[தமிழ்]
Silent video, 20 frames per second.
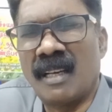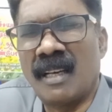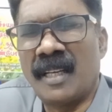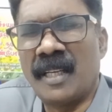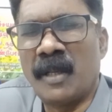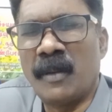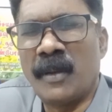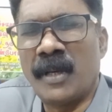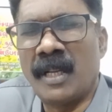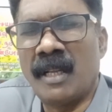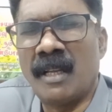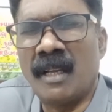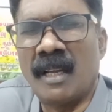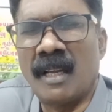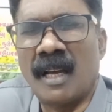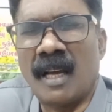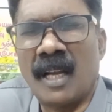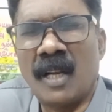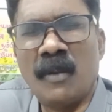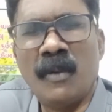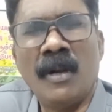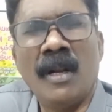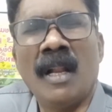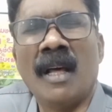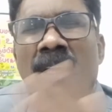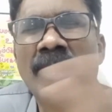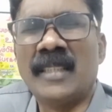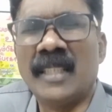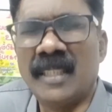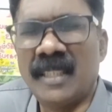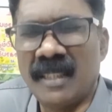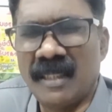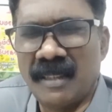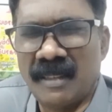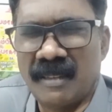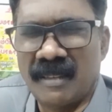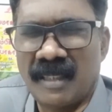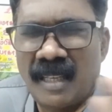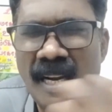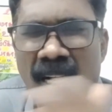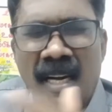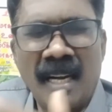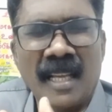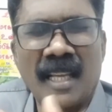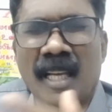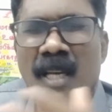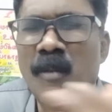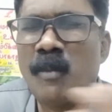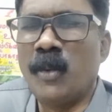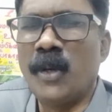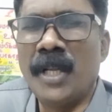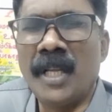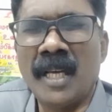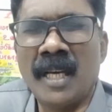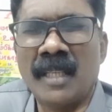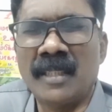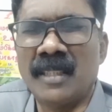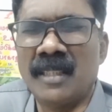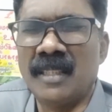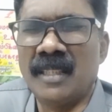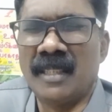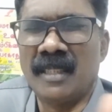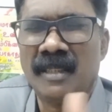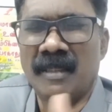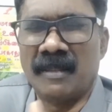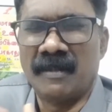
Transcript: ஆண்டவரே அளவில்லாதது அளக்க முடியாதது